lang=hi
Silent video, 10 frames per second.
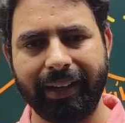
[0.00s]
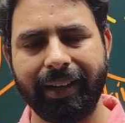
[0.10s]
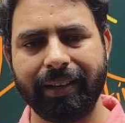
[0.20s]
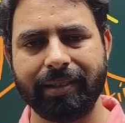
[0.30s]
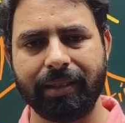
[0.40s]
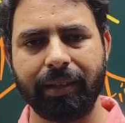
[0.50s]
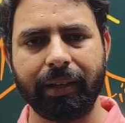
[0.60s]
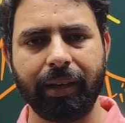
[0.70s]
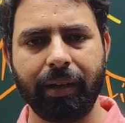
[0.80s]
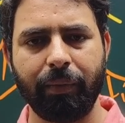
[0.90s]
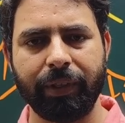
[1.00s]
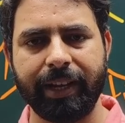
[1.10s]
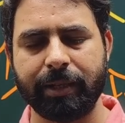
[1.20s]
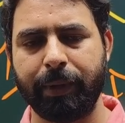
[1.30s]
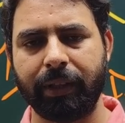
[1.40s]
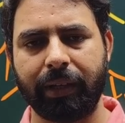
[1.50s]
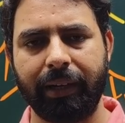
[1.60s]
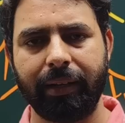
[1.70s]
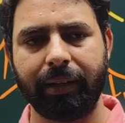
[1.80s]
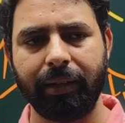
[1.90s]
ग्रेड सी की विदेश
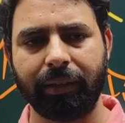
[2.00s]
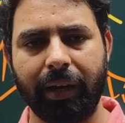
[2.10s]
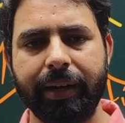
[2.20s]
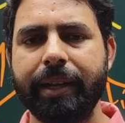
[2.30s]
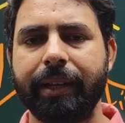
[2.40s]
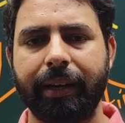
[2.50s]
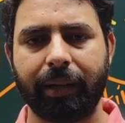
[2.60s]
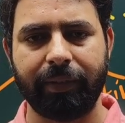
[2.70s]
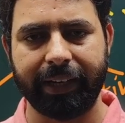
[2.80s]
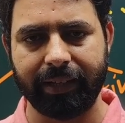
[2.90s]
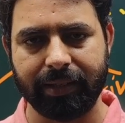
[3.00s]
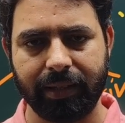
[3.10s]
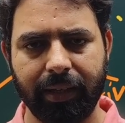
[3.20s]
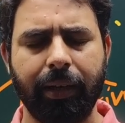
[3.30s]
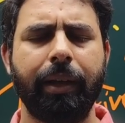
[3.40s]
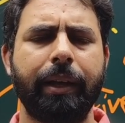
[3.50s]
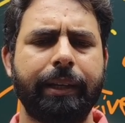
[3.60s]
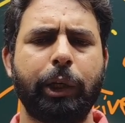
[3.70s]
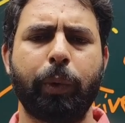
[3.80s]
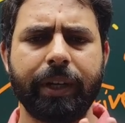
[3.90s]
मंत्रालय की थर्टी के करीब वैकेंसी है
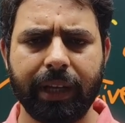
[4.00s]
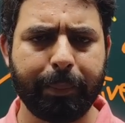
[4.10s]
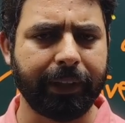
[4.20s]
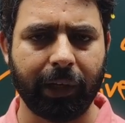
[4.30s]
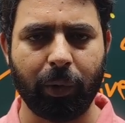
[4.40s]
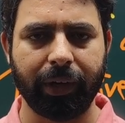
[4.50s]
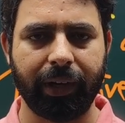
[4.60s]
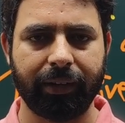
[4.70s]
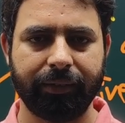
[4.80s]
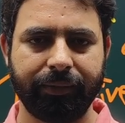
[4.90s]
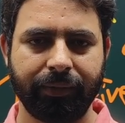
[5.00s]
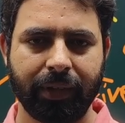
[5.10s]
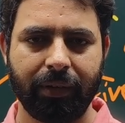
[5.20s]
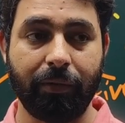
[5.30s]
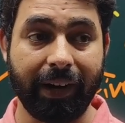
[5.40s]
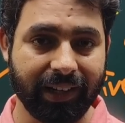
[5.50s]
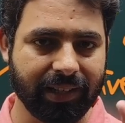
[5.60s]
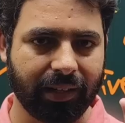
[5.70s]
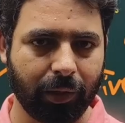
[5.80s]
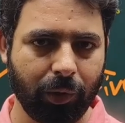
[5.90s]
या ट्वेंटी या पंद्रह होंगी वहाँ
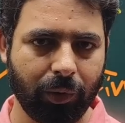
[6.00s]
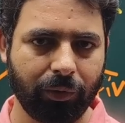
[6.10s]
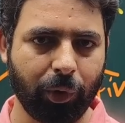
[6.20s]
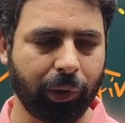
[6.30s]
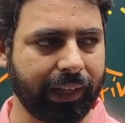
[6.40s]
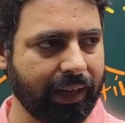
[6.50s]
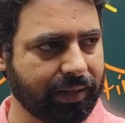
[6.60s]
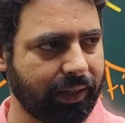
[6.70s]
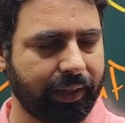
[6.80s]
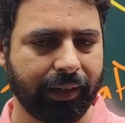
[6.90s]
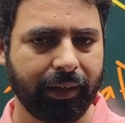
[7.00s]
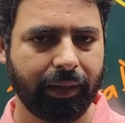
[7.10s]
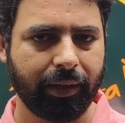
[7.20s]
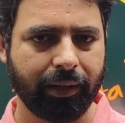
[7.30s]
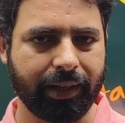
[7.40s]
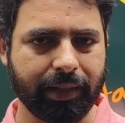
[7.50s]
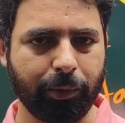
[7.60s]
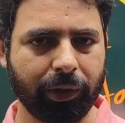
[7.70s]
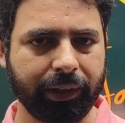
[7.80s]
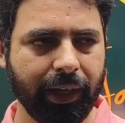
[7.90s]
नज़र रखो वो होता असली जैसे
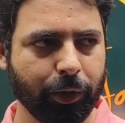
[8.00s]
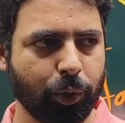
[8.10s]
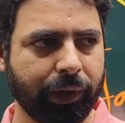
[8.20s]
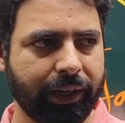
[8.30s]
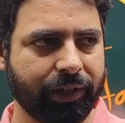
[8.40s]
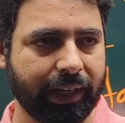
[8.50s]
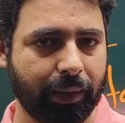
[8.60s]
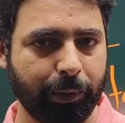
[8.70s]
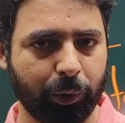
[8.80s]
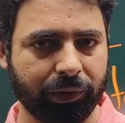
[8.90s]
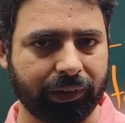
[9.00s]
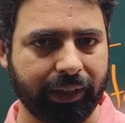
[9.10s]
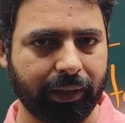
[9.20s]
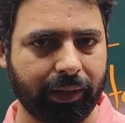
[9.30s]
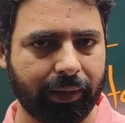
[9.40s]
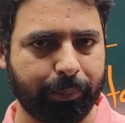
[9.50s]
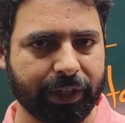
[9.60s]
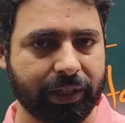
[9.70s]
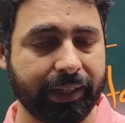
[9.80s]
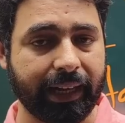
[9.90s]
बोलते ना अर्जुन का निशाना बिल्कुल तीर का
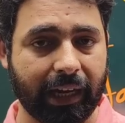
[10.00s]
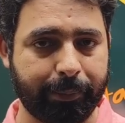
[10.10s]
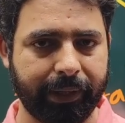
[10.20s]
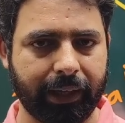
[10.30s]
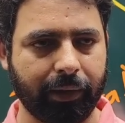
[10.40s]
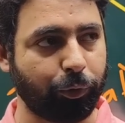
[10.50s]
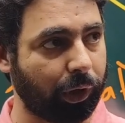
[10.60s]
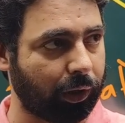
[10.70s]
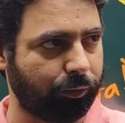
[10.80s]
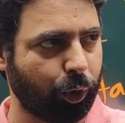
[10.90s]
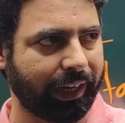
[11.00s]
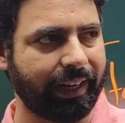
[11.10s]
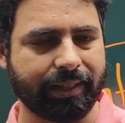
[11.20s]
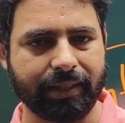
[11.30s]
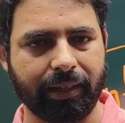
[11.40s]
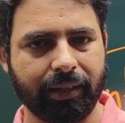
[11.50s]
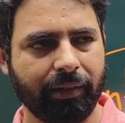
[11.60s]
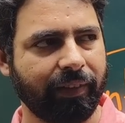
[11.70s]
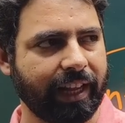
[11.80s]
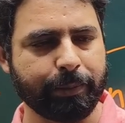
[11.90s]
मछली की आंख पे था वो रखो वो ग्रेड सी
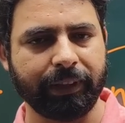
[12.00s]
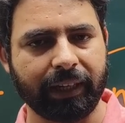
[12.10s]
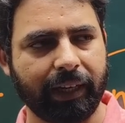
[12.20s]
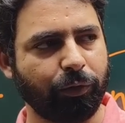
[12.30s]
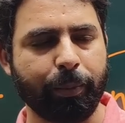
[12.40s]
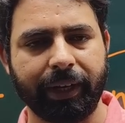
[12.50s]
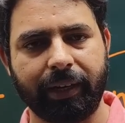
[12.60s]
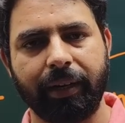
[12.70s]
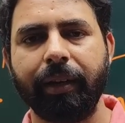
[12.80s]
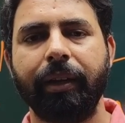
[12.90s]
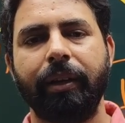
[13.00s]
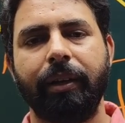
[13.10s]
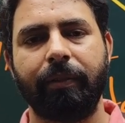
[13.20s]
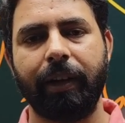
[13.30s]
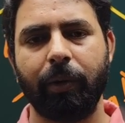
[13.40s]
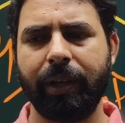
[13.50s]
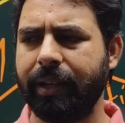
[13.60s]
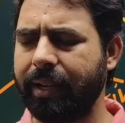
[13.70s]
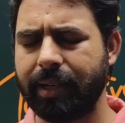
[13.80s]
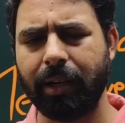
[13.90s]
विदेश मंत्रालय वो मेरा है मान लो नहीं
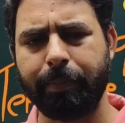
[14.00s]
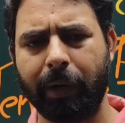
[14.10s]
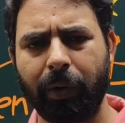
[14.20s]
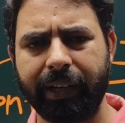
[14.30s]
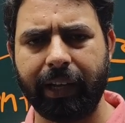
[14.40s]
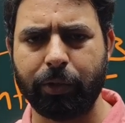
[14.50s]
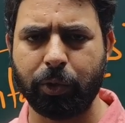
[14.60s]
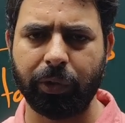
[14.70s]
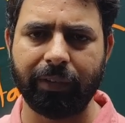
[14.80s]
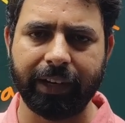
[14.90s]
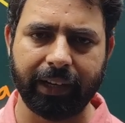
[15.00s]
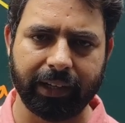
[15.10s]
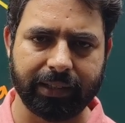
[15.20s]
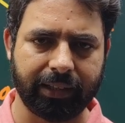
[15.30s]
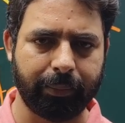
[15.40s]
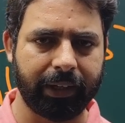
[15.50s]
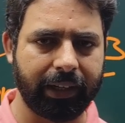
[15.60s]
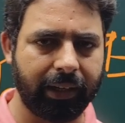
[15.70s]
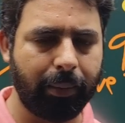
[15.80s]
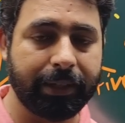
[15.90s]
क्या चक्कर पड़ रहा हो ग्यारह सौ चौदह वगैरह के चक्कर में
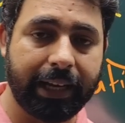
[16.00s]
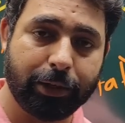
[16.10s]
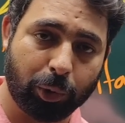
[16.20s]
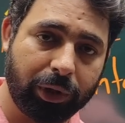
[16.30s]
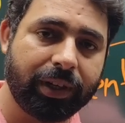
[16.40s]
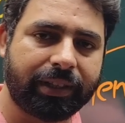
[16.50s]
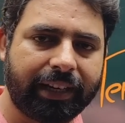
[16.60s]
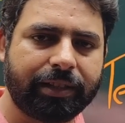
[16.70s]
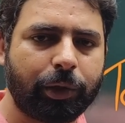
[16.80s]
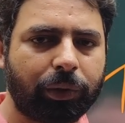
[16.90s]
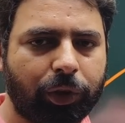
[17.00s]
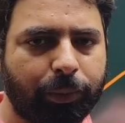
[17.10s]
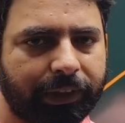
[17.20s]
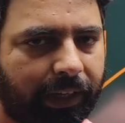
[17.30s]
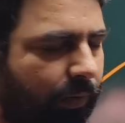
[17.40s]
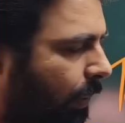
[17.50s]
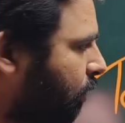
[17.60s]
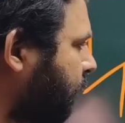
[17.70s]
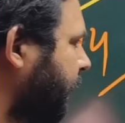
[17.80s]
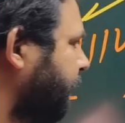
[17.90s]
ठीक है ना बस यही सोलिड स्ट्रेटजी होती है बता रहा हूँ
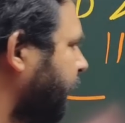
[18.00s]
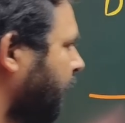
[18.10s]
आपको मैं